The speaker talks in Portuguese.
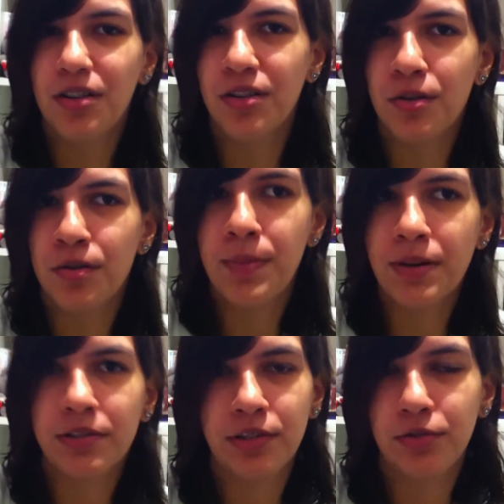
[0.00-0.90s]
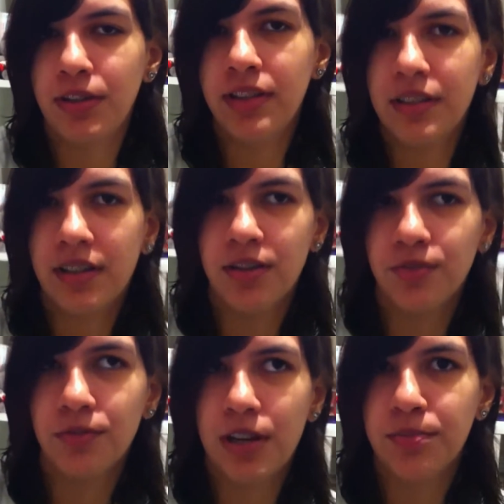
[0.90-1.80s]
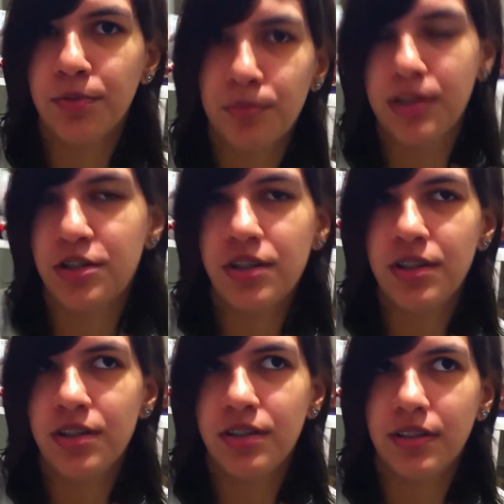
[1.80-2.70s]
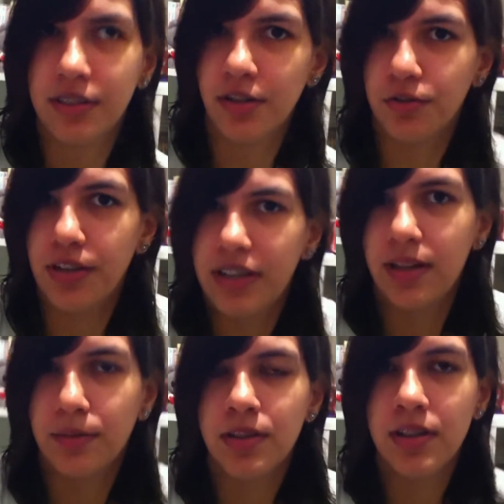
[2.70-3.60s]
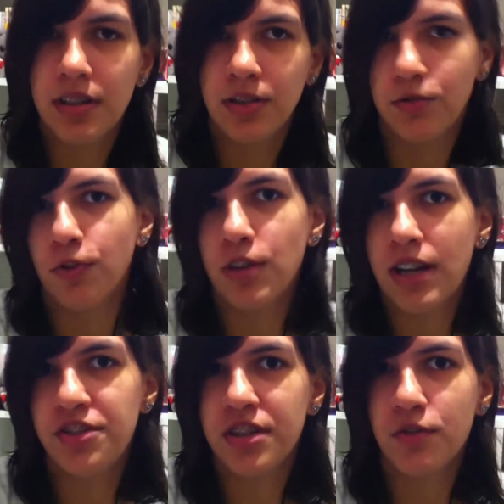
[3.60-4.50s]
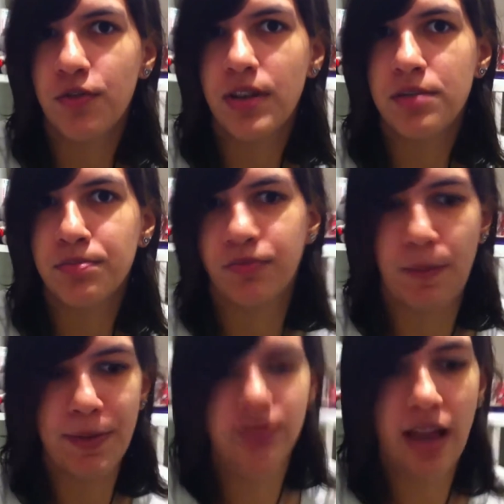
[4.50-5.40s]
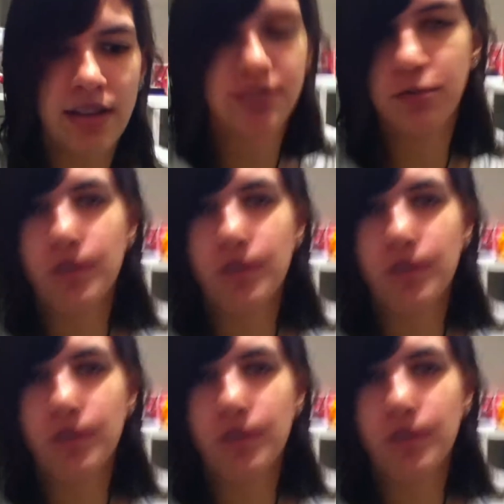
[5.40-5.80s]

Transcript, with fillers: ou pergunta no Twitter que eu respondo pra ti assim que eu ver, né? Não vou garantir que eu vou ver. Tipo, vai perguntar e